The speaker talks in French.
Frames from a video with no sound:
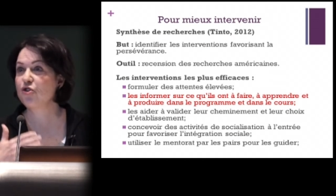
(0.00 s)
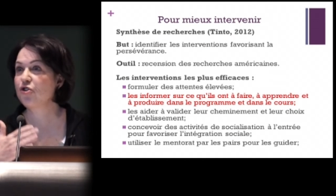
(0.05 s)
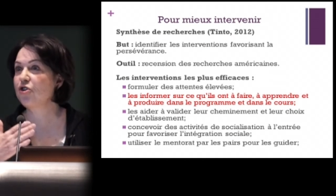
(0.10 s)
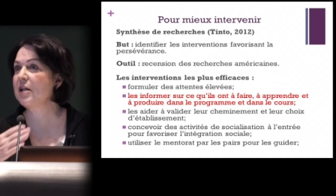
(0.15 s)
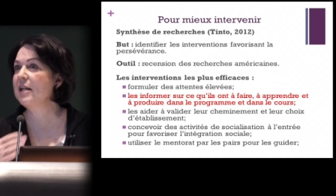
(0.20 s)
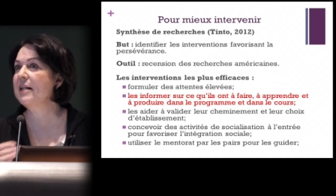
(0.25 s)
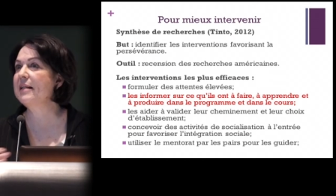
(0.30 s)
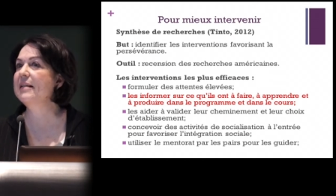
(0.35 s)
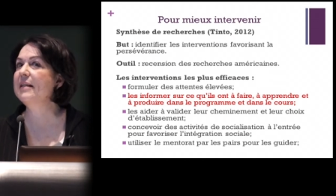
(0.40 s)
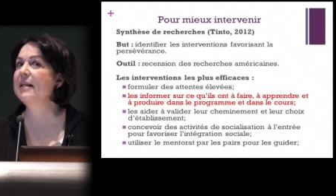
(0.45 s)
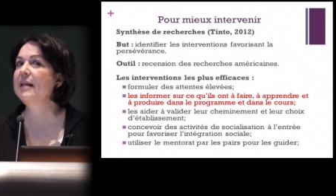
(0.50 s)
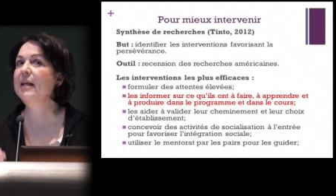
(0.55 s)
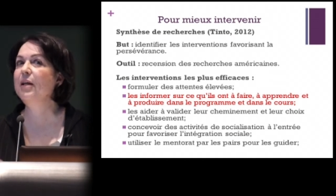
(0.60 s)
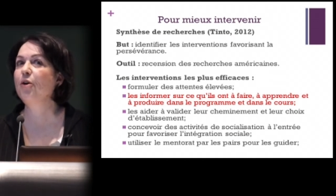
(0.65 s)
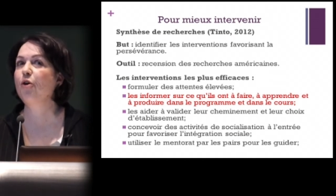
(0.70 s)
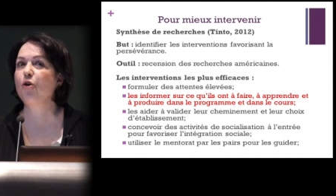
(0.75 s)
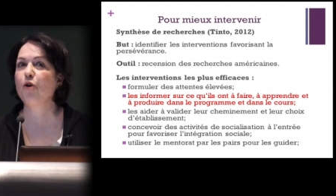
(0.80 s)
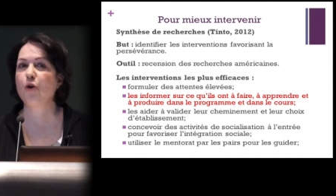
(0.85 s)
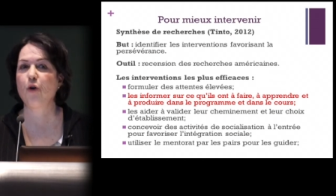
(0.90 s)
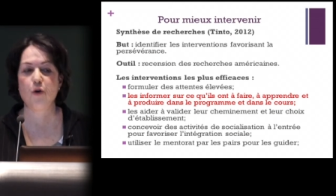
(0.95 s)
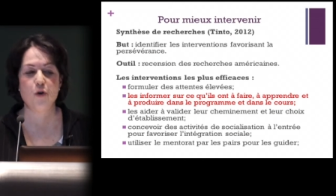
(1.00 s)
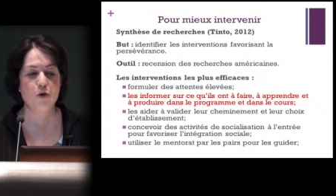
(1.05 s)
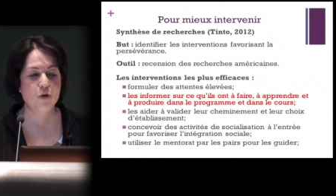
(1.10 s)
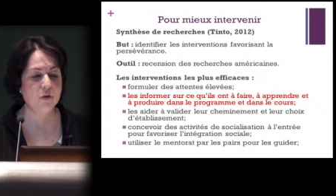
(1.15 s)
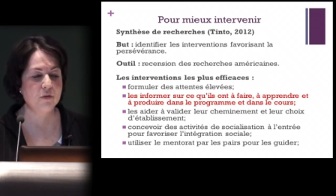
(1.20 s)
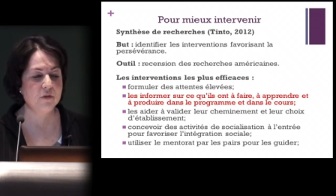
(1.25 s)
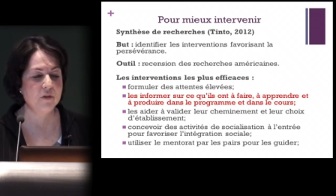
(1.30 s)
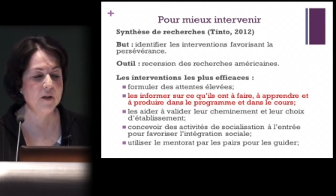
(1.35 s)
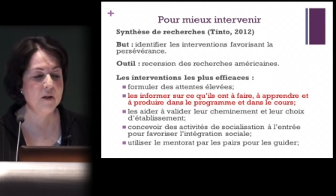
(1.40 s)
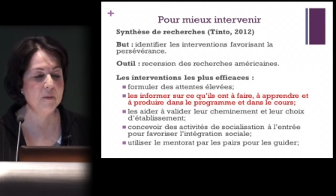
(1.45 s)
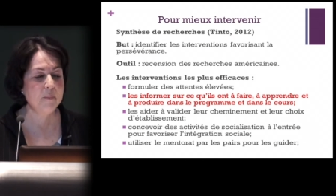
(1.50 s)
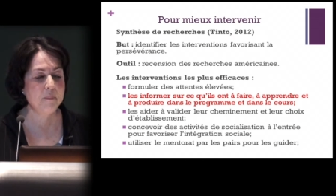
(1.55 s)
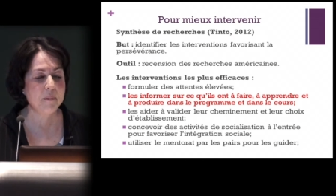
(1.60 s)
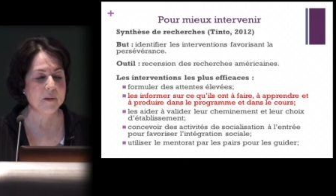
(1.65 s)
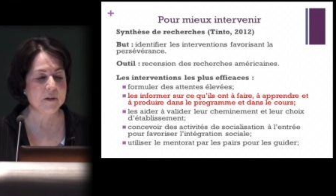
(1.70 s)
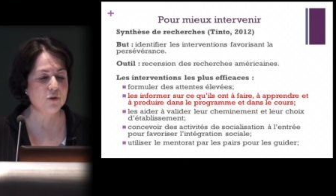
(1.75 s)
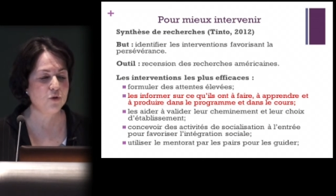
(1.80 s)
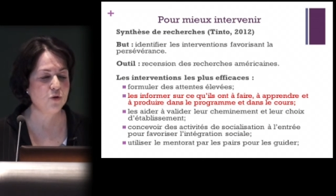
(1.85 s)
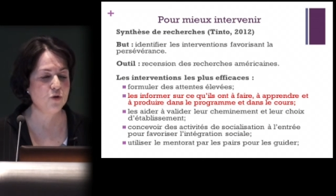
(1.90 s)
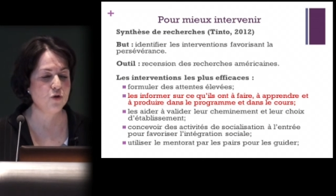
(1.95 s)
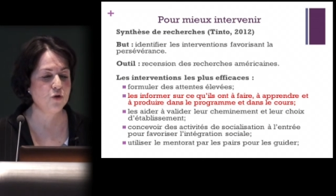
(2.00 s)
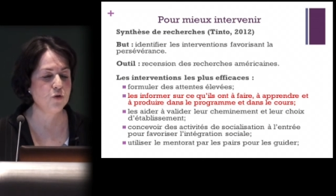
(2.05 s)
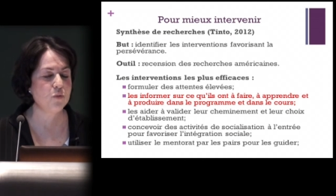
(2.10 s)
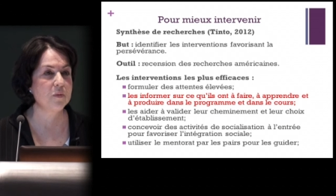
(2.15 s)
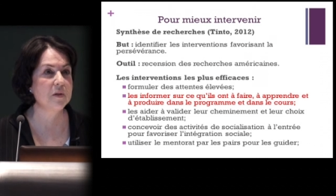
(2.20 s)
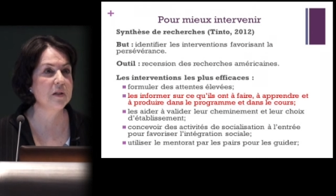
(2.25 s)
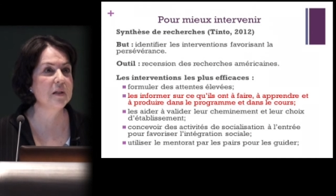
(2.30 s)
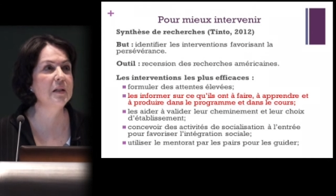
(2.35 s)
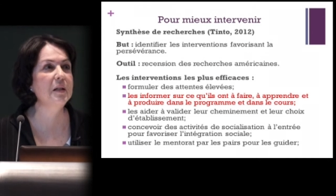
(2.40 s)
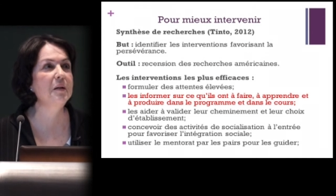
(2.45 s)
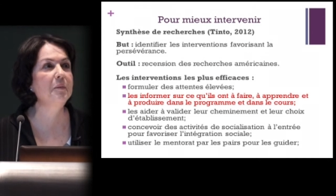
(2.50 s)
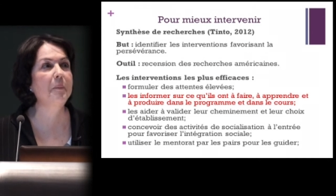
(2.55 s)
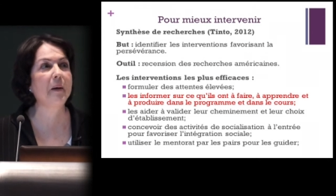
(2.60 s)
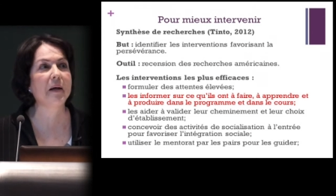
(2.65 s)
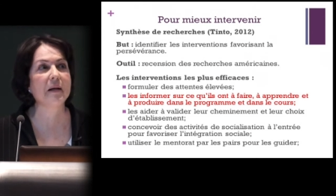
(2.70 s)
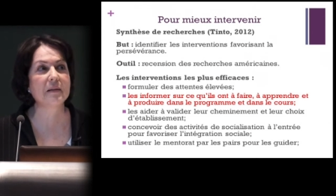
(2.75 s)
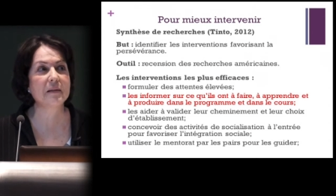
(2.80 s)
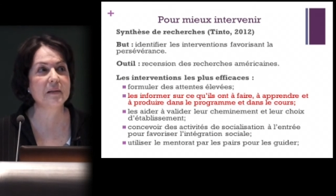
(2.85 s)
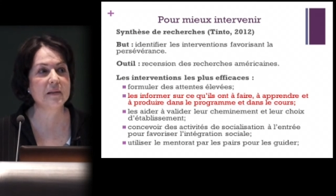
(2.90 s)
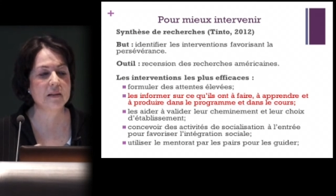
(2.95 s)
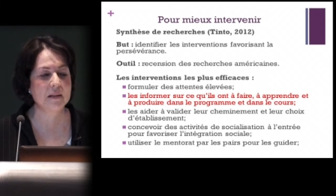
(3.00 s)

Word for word: je les ai euh, relevées parce que je me dis, ben,